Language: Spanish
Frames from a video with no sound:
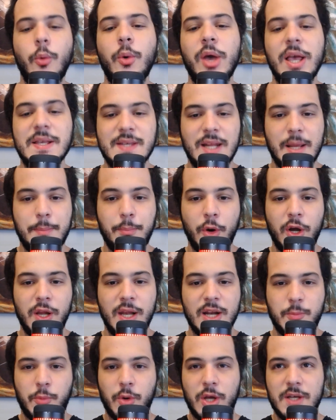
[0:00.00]
voy a hacer
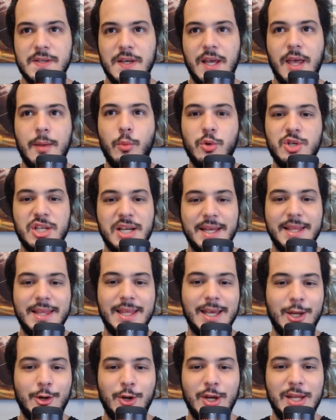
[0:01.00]
spoilers porque sé que hay mucha gente
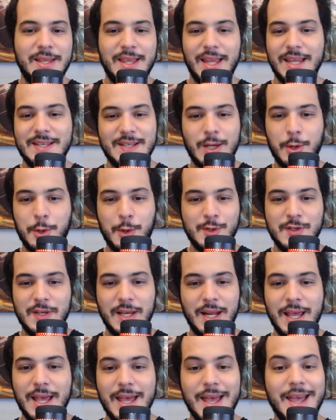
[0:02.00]
que no le interesa
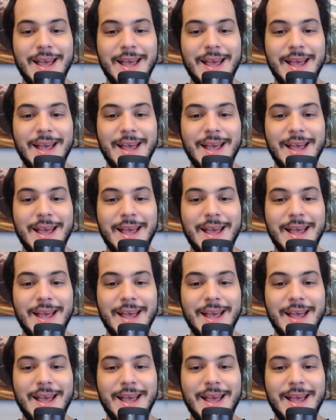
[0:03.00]
conocer